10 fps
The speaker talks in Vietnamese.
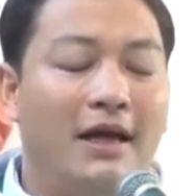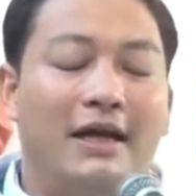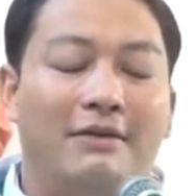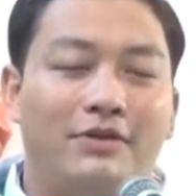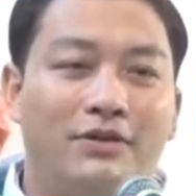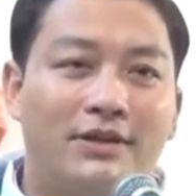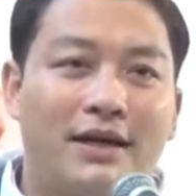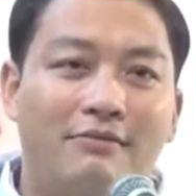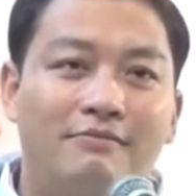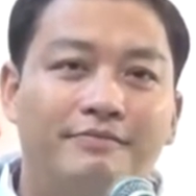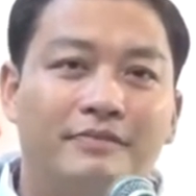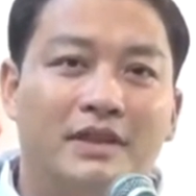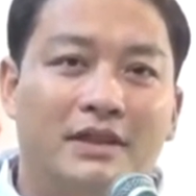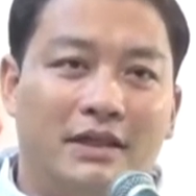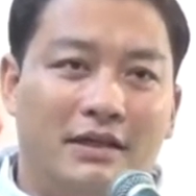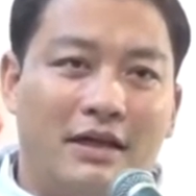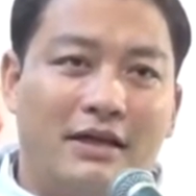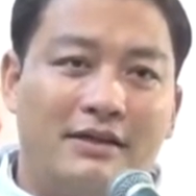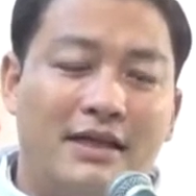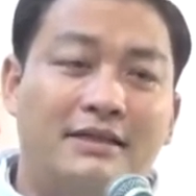gặp Chúa xong
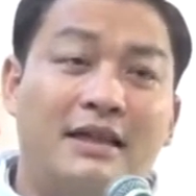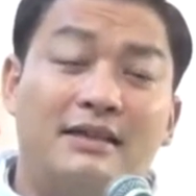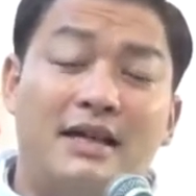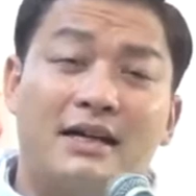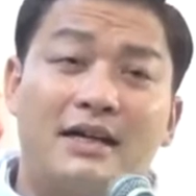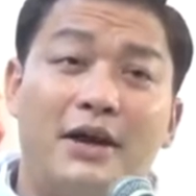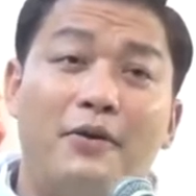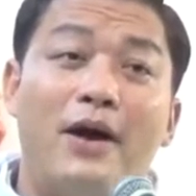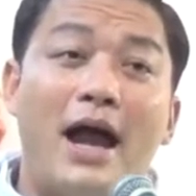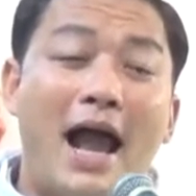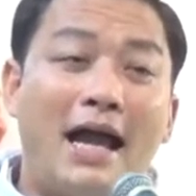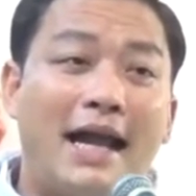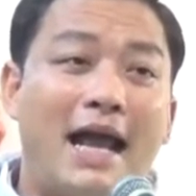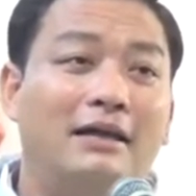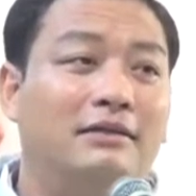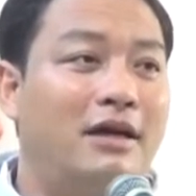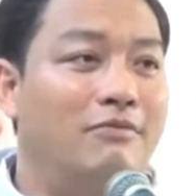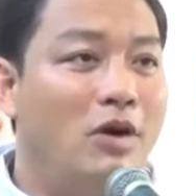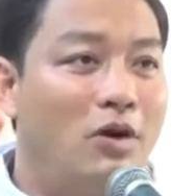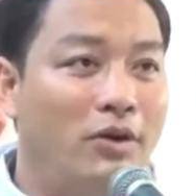gia tức gia kêu ăn năn
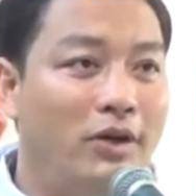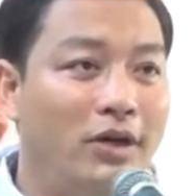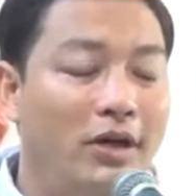thống hối,